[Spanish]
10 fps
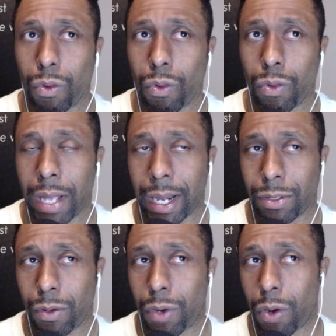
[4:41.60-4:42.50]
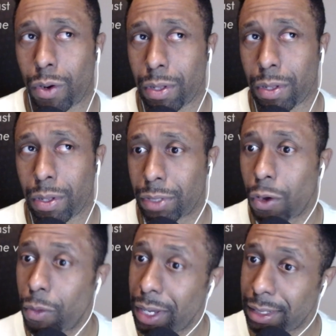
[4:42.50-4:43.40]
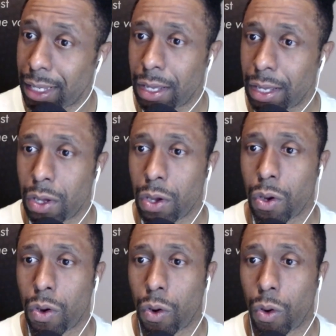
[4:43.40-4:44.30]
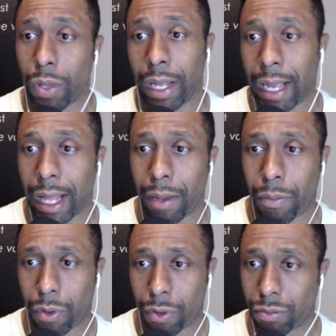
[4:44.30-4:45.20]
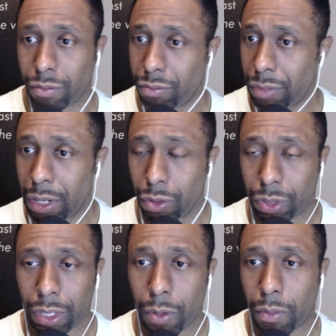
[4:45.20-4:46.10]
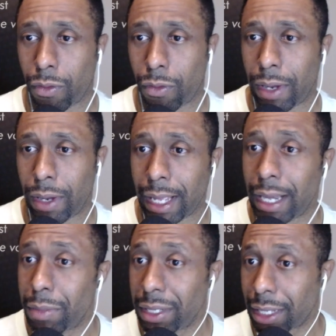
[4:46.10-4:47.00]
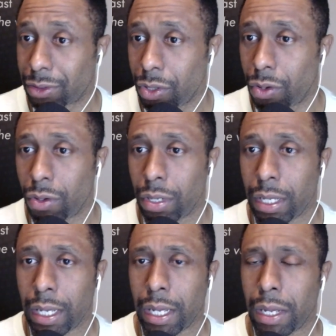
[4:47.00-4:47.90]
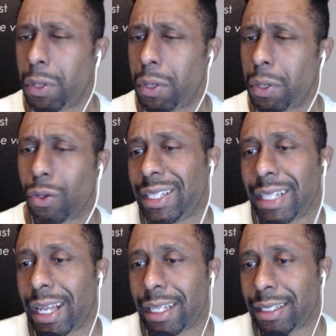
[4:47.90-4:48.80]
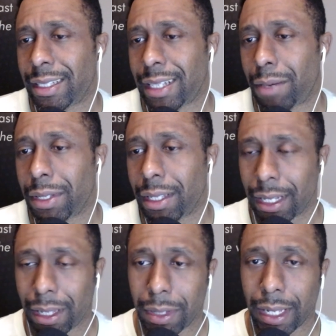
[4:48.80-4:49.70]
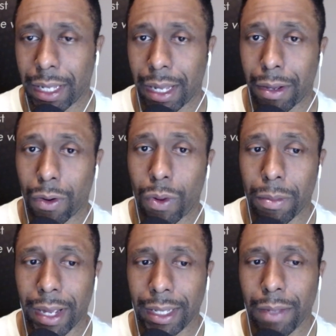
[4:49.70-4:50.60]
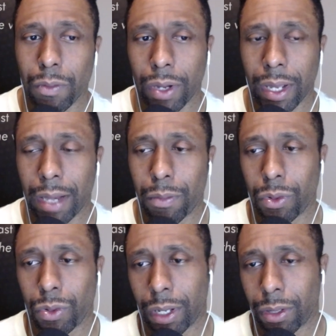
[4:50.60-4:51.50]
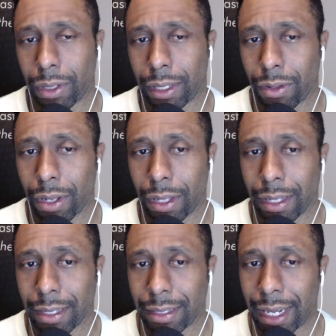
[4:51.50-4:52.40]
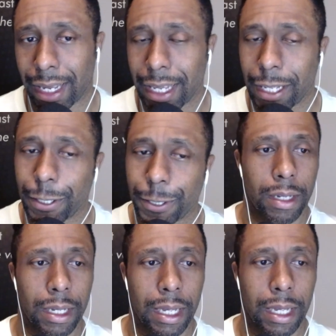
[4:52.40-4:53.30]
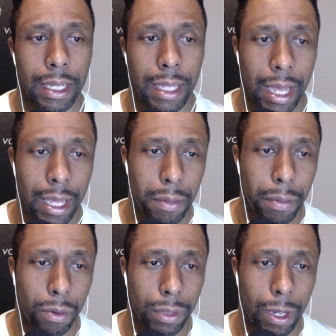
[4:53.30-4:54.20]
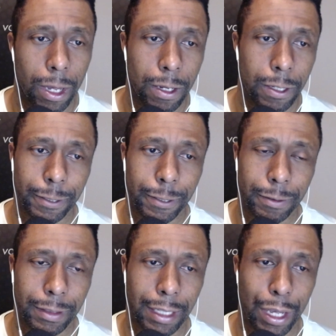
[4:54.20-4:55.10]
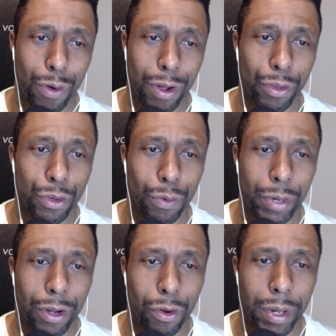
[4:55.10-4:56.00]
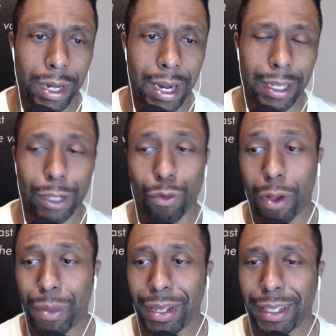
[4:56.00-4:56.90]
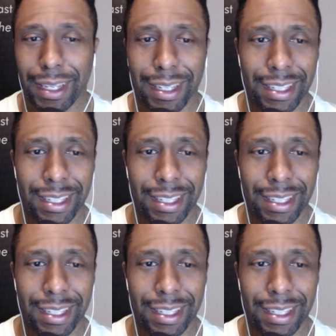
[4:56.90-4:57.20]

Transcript: una razón por la cual una persona es obesa o delgada por malnutrido, por falta de alimentación pero no tiene nada necesariamente directamente que ver con el veganismo, que es el punto que estoy tratando de decir aquí. De ahí me pregunta que cuando yo voy a comer carne nuevamente,